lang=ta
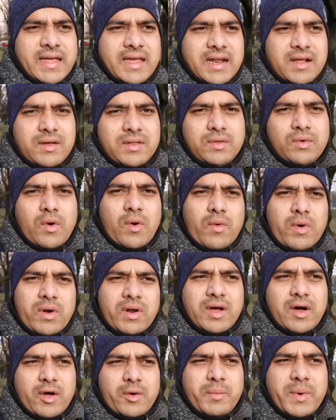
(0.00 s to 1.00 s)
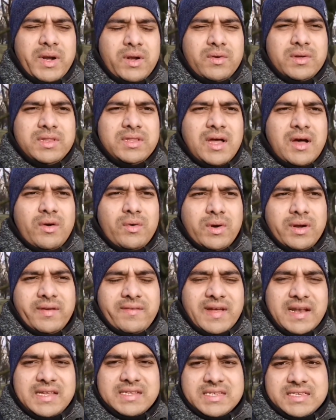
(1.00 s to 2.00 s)
ஏன்னா வந்து ஒவ்வொரு கவர்மெண்ட்டும் வந்து
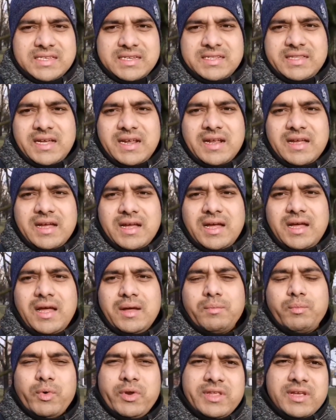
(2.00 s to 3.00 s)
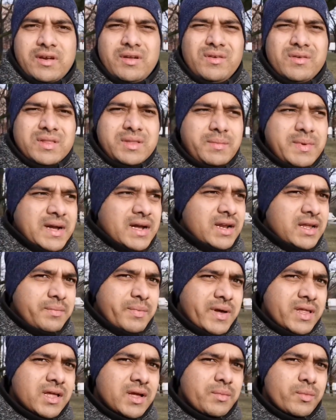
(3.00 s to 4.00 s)
அவங்களுடைய வேலையை செஞ்சுட்டு தான் இருக்காங்க முடிஞ்ச அளவுக்கு வந்து
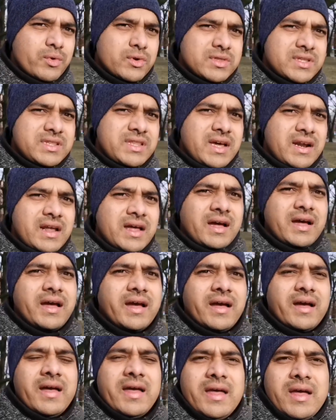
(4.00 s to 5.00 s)
மக்களுக்கு பாதுகாப்பு கொடுத்துட்டு தான் இருக்காங்க